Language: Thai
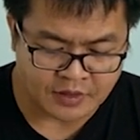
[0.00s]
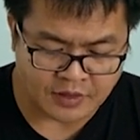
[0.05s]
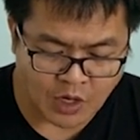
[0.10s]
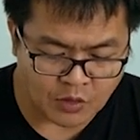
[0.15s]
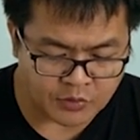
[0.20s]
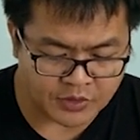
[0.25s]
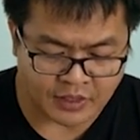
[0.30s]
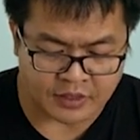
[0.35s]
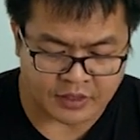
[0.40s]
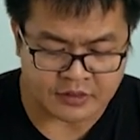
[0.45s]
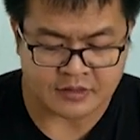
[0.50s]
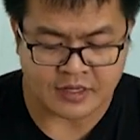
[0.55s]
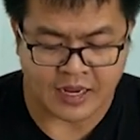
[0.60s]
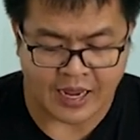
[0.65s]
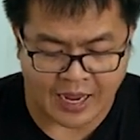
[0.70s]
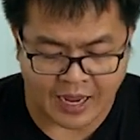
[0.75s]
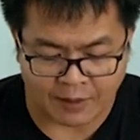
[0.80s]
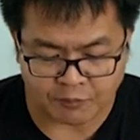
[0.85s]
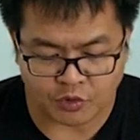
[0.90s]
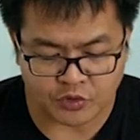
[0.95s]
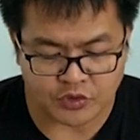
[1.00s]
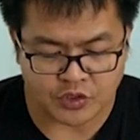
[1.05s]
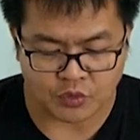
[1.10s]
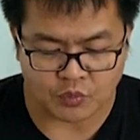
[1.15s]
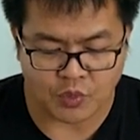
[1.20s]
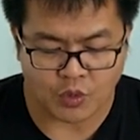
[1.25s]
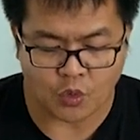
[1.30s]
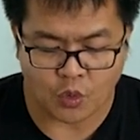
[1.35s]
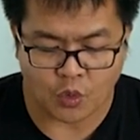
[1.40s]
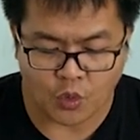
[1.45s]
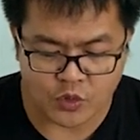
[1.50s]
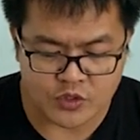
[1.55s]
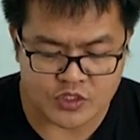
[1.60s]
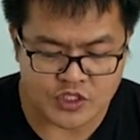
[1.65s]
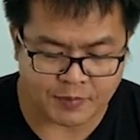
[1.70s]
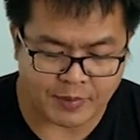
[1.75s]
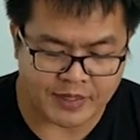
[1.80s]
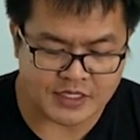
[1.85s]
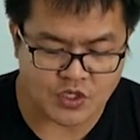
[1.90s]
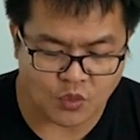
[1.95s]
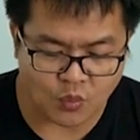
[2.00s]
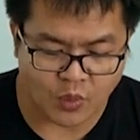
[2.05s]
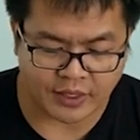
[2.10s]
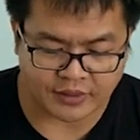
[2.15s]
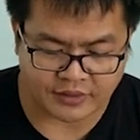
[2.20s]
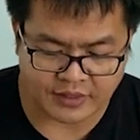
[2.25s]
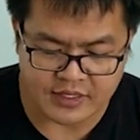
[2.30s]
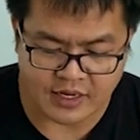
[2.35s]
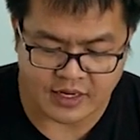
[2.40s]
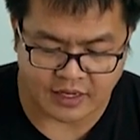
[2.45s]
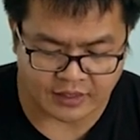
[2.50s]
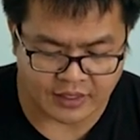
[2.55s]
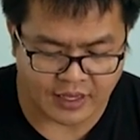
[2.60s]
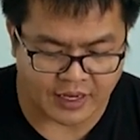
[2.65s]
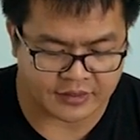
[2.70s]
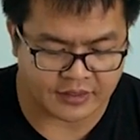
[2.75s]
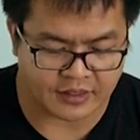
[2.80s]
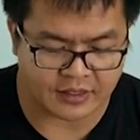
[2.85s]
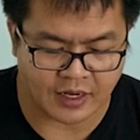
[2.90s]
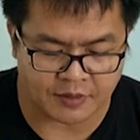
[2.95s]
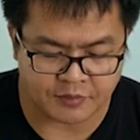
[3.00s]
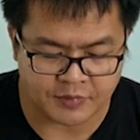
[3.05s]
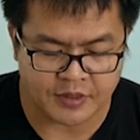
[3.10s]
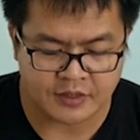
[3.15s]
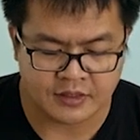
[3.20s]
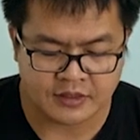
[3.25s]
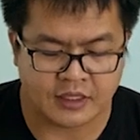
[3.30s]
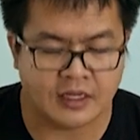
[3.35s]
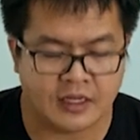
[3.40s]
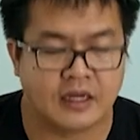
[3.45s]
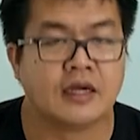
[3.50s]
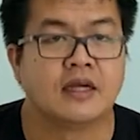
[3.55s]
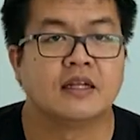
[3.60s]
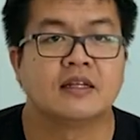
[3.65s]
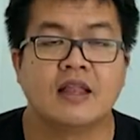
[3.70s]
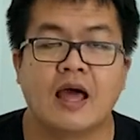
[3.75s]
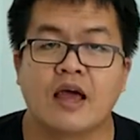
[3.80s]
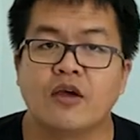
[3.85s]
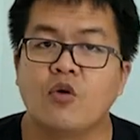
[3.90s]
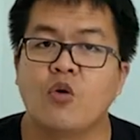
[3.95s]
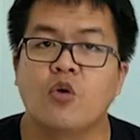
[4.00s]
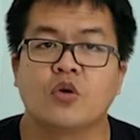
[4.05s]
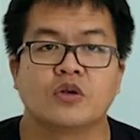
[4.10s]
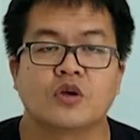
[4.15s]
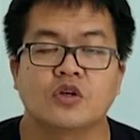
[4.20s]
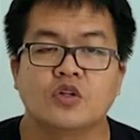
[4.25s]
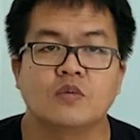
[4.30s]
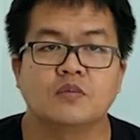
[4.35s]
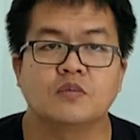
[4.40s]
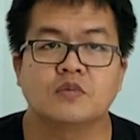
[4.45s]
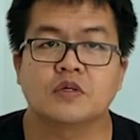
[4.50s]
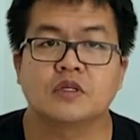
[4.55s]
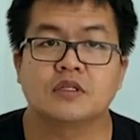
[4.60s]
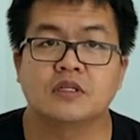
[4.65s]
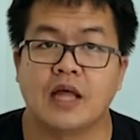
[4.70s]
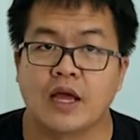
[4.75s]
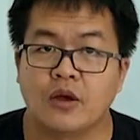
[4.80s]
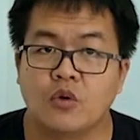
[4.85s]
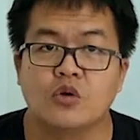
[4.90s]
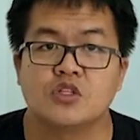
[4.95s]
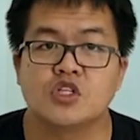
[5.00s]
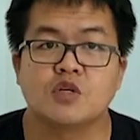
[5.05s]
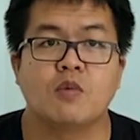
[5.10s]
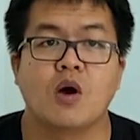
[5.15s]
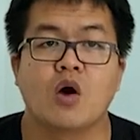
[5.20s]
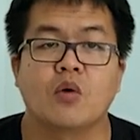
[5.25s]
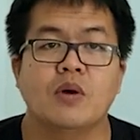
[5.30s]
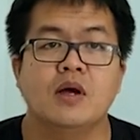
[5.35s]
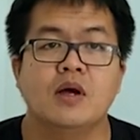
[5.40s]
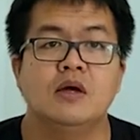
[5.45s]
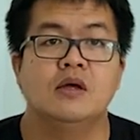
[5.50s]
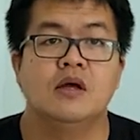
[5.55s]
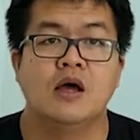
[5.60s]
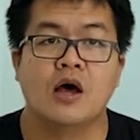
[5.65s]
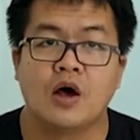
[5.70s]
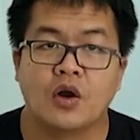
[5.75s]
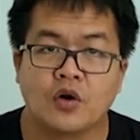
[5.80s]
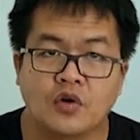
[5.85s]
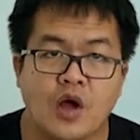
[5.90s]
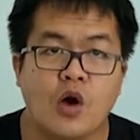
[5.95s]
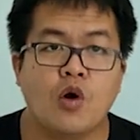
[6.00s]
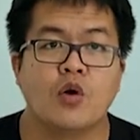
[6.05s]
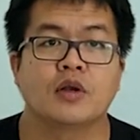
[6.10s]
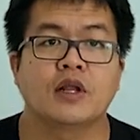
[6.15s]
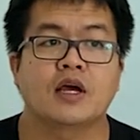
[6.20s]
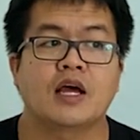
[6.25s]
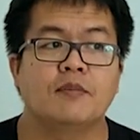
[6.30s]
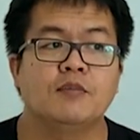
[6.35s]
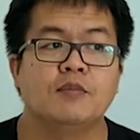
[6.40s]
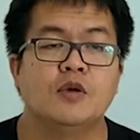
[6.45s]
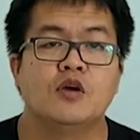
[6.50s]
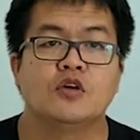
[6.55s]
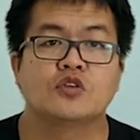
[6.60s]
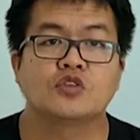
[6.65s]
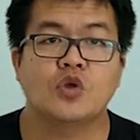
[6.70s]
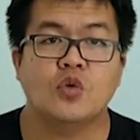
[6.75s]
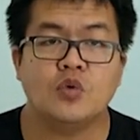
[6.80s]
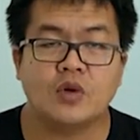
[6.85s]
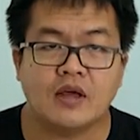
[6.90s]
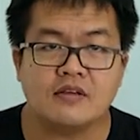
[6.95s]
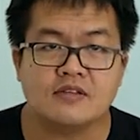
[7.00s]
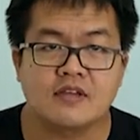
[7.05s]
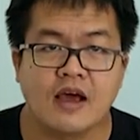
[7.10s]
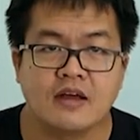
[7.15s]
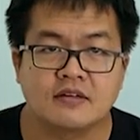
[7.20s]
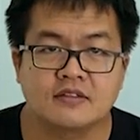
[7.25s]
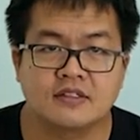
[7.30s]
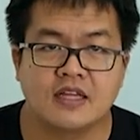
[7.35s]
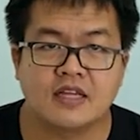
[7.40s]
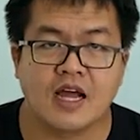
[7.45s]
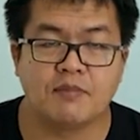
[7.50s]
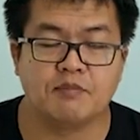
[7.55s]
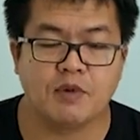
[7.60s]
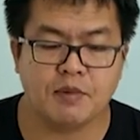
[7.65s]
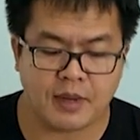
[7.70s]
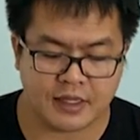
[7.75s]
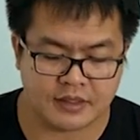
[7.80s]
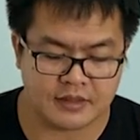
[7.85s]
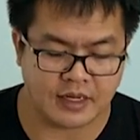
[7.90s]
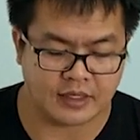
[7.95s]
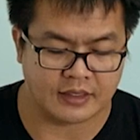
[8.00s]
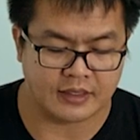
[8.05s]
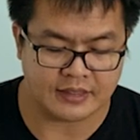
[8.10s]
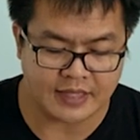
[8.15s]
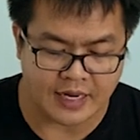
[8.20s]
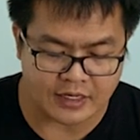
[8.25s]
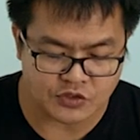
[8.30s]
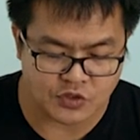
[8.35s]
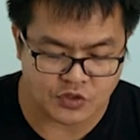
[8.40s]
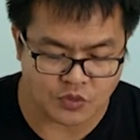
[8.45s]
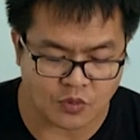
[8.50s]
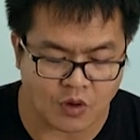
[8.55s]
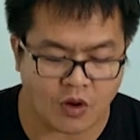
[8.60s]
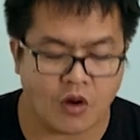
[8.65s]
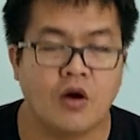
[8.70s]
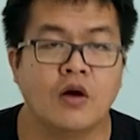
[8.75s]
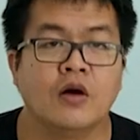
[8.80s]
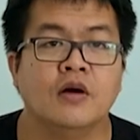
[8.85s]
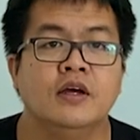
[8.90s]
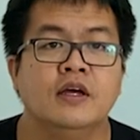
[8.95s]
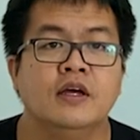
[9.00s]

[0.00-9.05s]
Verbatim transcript: เราเนี่ยถามคนอื่นว่าคุณจะไปสวรรค์ได้อย่างไรนะครับหลายคนก็ต้องหลายคนจะบอกว่าเรานะครับต้องรักษาธรรมบัญญัติได้ทุกข้อ